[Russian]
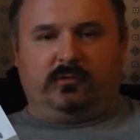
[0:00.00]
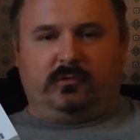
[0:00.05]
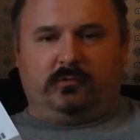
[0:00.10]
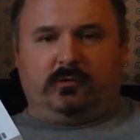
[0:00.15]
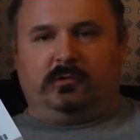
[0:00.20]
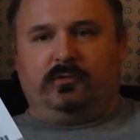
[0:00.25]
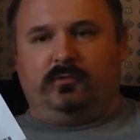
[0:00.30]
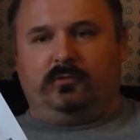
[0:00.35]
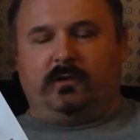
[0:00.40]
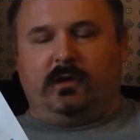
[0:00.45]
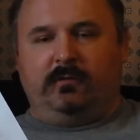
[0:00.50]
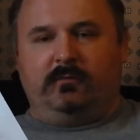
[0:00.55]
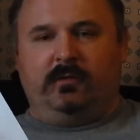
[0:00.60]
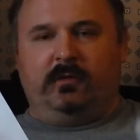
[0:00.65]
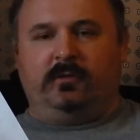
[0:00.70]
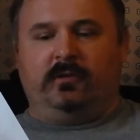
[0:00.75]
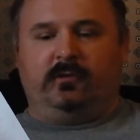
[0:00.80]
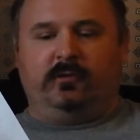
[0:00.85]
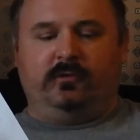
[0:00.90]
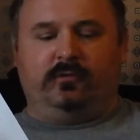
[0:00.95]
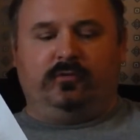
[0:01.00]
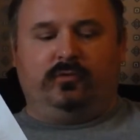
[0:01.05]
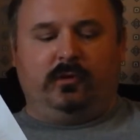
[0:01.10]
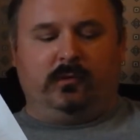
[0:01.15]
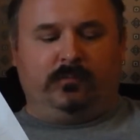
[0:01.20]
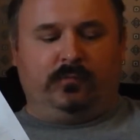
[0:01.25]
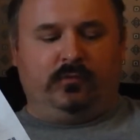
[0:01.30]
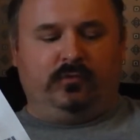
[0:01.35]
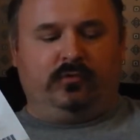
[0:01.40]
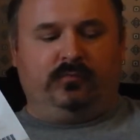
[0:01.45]
кладу в конвертик, несу
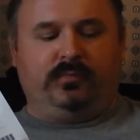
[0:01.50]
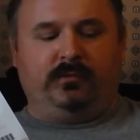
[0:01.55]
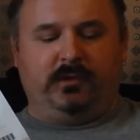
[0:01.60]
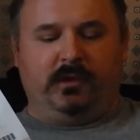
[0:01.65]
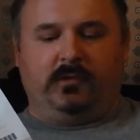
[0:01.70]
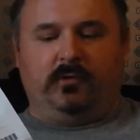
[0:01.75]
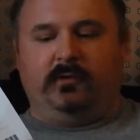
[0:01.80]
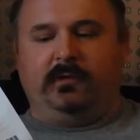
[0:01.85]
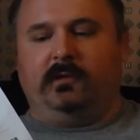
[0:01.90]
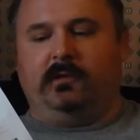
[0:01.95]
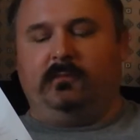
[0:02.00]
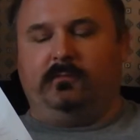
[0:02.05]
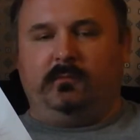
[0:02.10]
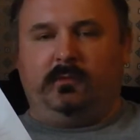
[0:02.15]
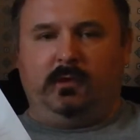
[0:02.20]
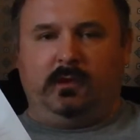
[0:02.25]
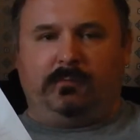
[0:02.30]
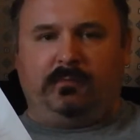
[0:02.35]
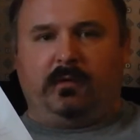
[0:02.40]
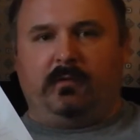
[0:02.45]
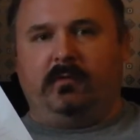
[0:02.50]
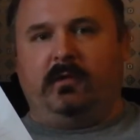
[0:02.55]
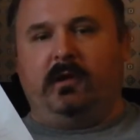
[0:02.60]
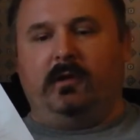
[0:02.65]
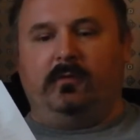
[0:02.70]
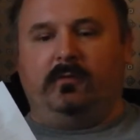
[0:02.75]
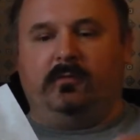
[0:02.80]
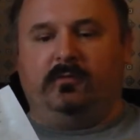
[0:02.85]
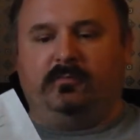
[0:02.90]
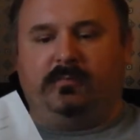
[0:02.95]
на почту по дороге и
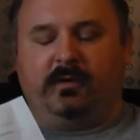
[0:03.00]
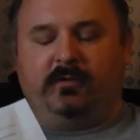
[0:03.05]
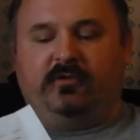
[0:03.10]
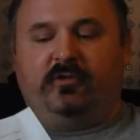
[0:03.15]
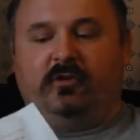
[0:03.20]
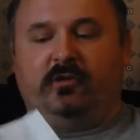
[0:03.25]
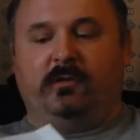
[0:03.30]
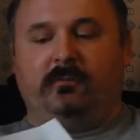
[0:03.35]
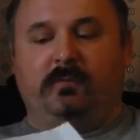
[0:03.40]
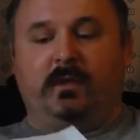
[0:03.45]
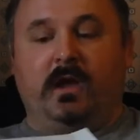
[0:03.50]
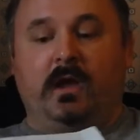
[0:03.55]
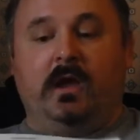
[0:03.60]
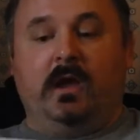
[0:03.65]
отправляю с пейчеком.